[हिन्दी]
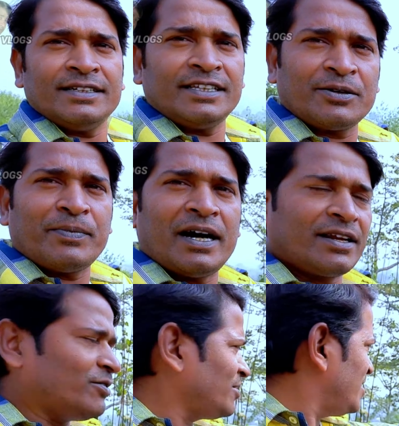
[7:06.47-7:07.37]
देख पा
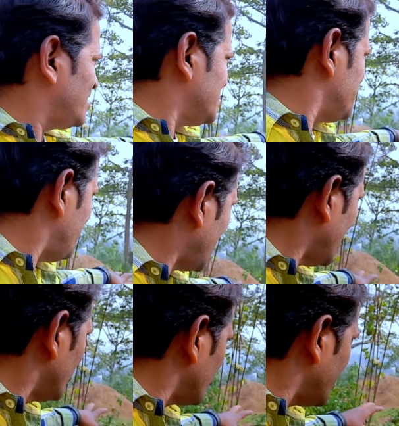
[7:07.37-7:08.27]
रहे होंगे
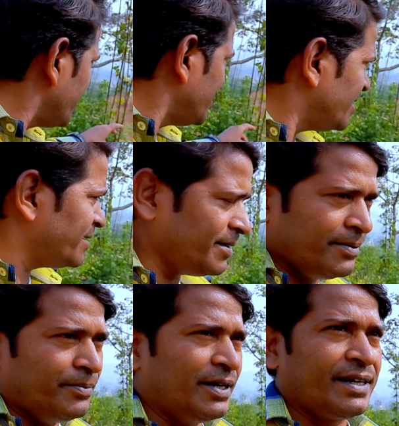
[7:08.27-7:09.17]
मकान उकान भी
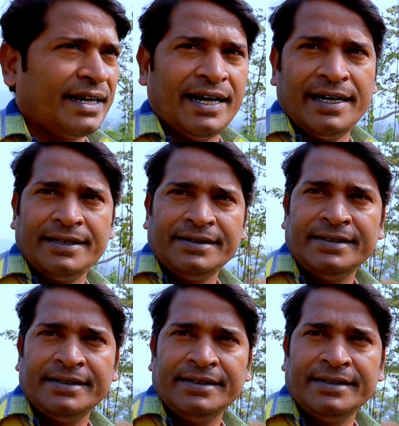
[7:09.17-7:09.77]
बन रहा है